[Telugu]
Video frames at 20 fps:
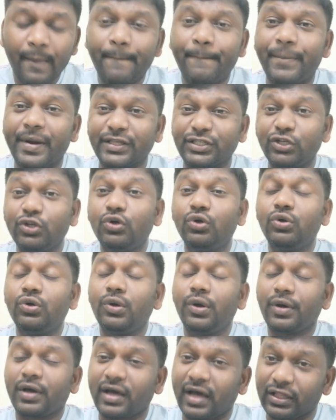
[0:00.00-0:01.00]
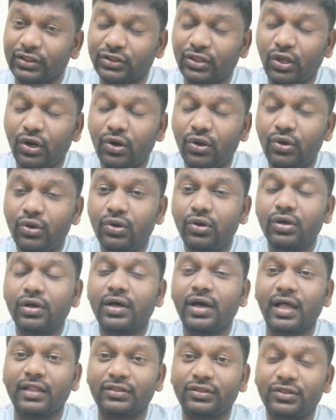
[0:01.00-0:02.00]
ప్రజలు ఖత్తర్లో
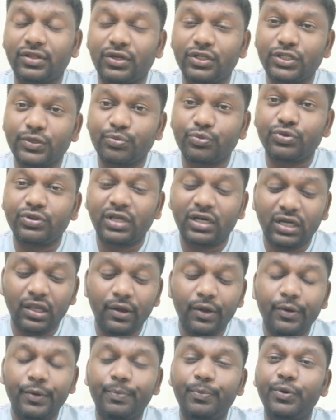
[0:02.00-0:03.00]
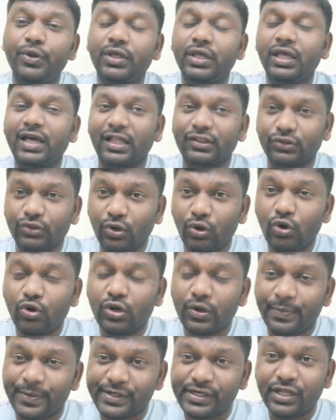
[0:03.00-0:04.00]
ఖత్తర్ చెప్తుందండి ఇప్పటికీ ఖత్తర్లో
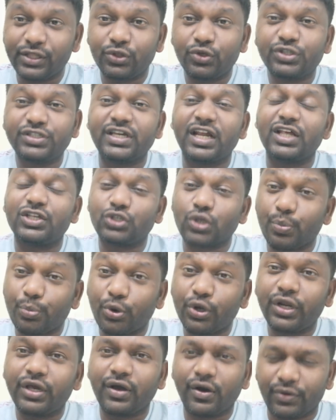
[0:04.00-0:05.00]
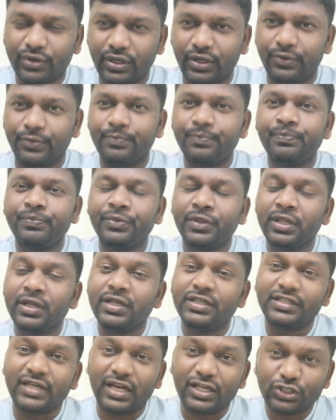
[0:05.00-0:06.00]
ఉన్న ప్రజలందరూ చాలా సపోర్టివ్గా ఉన్నారు
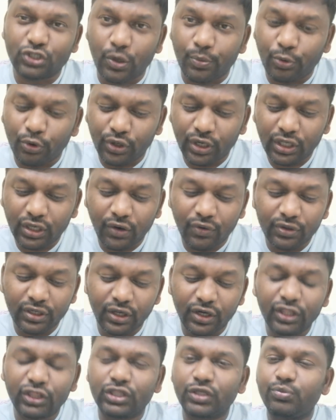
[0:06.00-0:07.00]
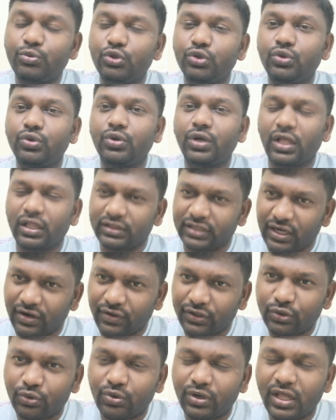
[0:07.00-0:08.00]
చాలా సపోర్టివ్గా ఉన్నారు ఇంత ముందు కూడా
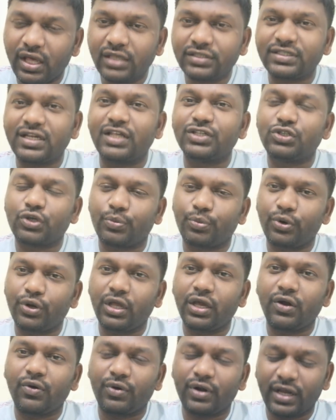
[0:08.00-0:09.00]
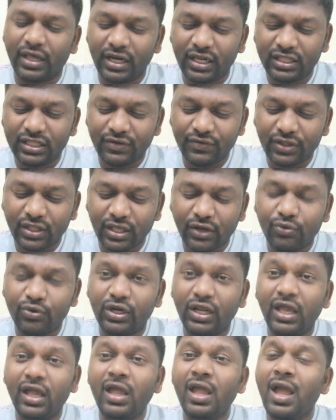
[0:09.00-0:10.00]
తర్వాత కూడా చాలా సపోర్టివ్గా ఉండాలి ఇదే విధంగా
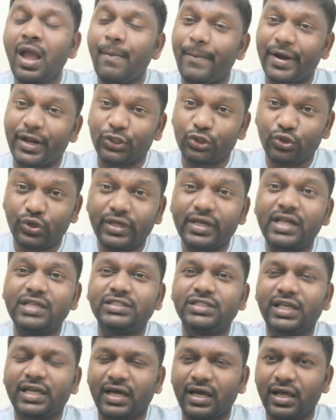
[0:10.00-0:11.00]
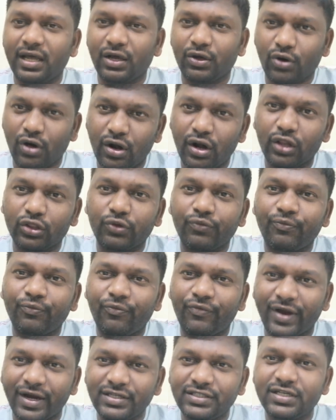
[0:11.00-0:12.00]
ఉంటే మనందరూ కలిసి కరోనాతో
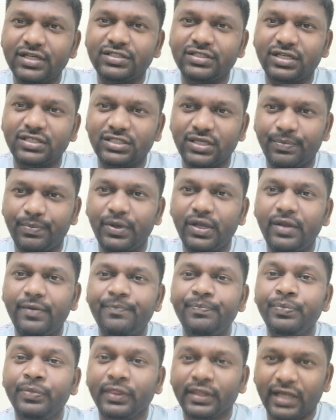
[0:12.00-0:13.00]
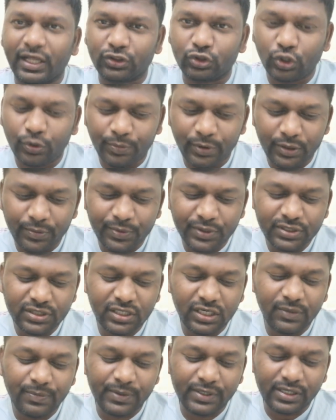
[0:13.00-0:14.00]
ఫైట్ చేయొచ్చు అని చెప్పి ఖత్తర్
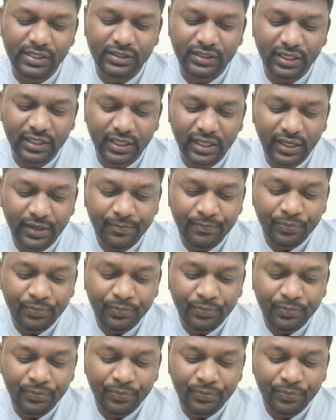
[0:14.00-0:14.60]
పిలిపించిందండి ప్రజలందరికీ